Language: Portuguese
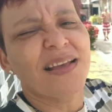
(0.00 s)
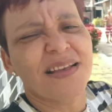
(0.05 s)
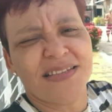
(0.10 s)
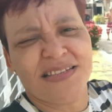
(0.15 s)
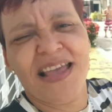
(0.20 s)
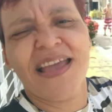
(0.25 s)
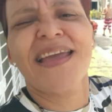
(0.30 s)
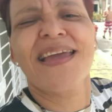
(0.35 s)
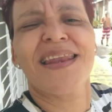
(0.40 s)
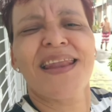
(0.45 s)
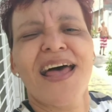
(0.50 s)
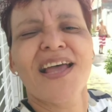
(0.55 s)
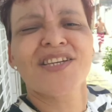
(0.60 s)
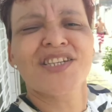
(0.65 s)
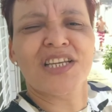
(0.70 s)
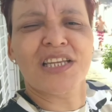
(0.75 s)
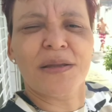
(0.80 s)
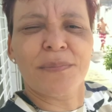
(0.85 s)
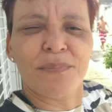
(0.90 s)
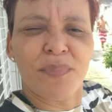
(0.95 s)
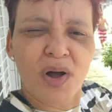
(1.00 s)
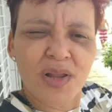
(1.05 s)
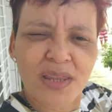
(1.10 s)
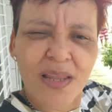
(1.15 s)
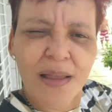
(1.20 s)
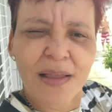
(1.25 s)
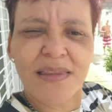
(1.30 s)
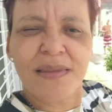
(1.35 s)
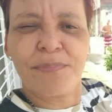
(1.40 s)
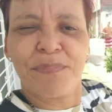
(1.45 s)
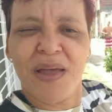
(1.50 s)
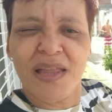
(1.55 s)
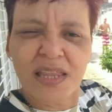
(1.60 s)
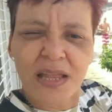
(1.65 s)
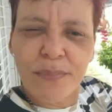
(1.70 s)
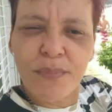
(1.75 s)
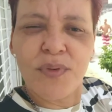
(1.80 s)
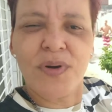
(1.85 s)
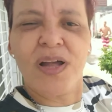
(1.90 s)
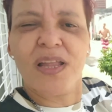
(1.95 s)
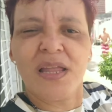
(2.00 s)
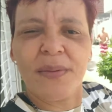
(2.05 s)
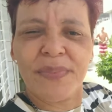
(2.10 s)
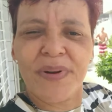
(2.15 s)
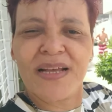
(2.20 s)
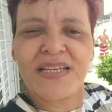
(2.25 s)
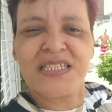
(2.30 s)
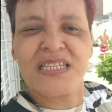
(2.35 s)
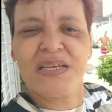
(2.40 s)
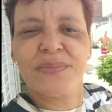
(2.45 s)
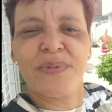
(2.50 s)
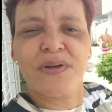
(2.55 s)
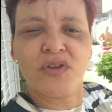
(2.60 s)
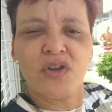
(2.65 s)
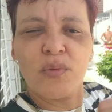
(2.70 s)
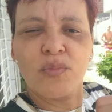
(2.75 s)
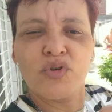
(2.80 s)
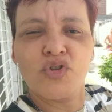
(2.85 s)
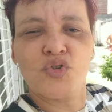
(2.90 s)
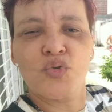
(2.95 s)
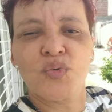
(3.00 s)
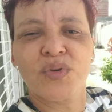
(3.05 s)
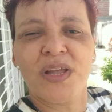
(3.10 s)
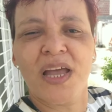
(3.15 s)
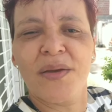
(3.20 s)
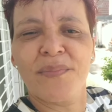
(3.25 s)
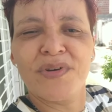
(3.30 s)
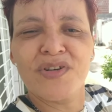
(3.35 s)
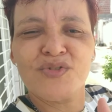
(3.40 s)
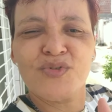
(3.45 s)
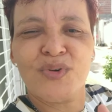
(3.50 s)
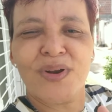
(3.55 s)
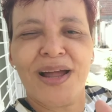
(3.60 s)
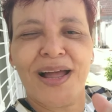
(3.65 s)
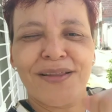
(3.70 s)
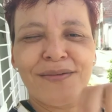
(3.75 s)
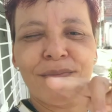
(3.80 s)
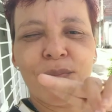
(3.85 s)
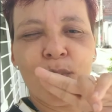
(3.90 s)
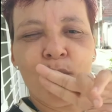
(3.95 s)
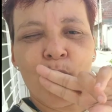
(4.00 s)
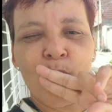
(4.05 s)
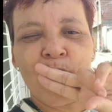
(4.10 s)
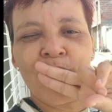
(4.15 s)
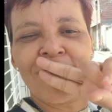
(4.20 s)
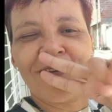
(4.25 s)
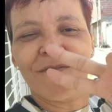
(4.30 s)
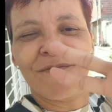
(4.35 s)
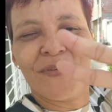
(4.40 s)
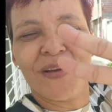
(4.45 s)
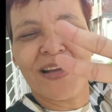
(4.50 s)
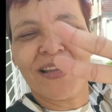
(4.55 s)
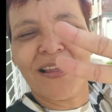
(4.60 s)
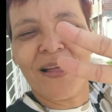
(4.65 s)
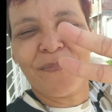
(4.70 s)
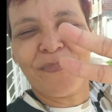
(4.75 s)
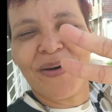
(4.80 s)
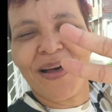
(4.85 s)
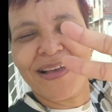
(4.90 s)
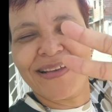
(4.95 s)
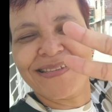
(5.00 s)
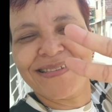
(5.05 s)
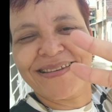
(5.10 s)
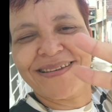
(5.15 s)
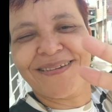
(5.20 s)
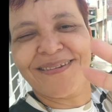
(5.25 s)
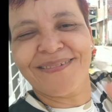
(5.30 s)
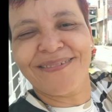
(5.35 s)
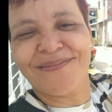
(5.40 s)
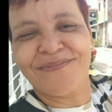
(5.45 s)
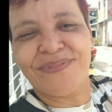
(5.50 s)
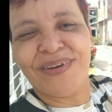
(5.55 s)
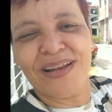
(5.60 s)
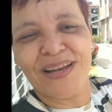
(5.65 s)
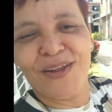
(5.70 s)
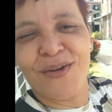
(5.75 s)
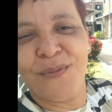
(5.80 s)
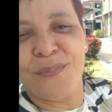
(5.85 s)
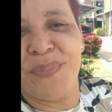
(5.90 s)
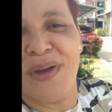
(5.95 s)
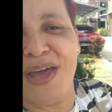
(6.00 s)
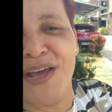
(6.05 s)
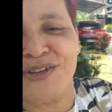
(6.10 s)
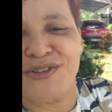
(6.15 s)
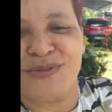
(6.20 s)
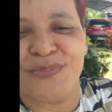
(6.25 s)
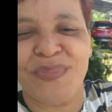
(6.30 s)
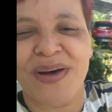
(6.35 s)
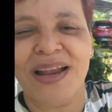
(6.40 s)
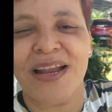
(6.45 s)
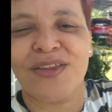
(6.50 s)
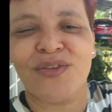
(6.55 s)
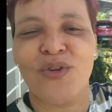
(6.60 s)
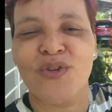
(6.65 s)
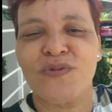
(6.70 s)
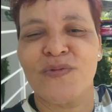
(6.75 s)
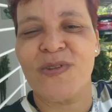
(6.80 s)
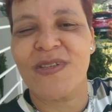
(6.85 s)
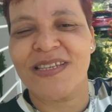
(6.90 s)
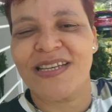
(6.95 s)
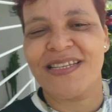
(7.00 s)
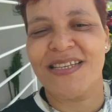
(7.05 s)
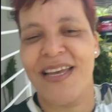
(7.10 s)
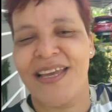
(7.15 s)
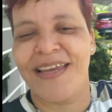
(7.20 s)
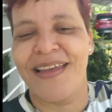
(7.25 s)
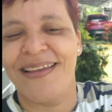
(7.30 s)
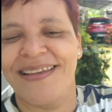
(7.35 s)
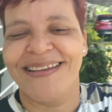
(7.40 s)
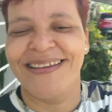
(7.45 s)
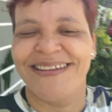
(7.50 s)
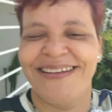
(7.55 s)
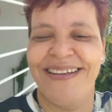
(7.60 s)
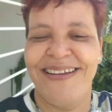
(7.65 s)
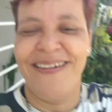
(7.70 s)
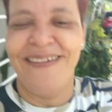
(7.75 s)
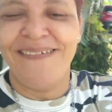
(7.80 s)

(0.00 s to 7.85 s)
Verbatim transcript: Segue lá, gente, bota a pernambucana pra cima, tamo junto aí, misturado. Fica na paz. Valeu, beijo para todos vocês aí.